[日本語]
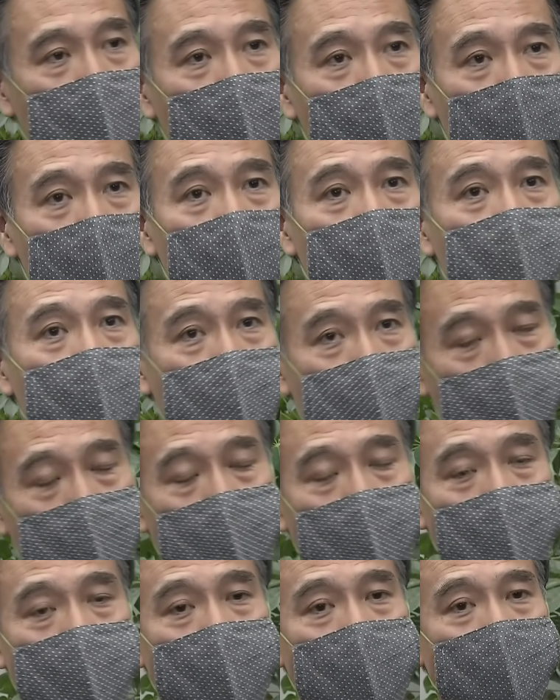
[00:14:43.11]

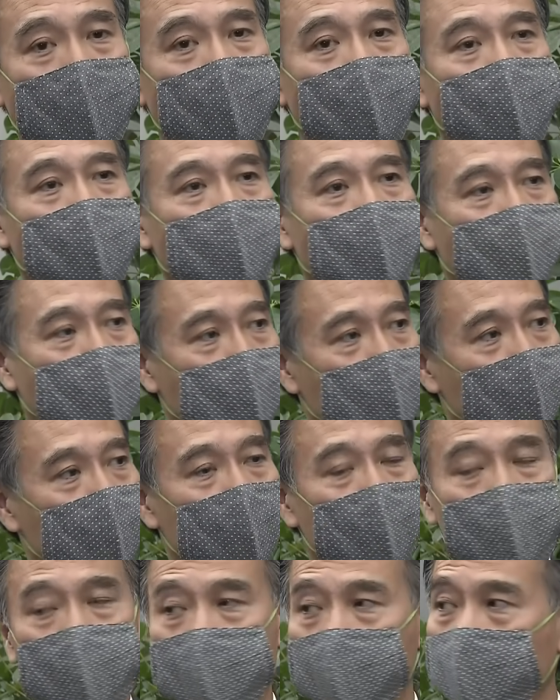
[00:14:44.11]
じゃ
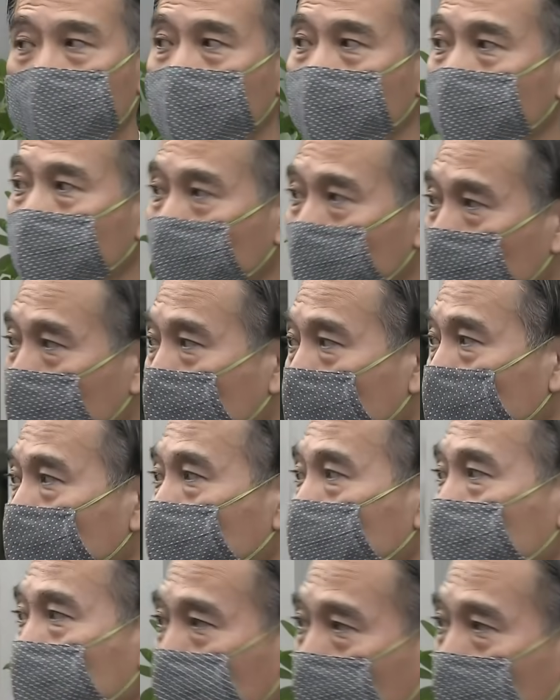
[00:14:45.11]
あ、はい。こ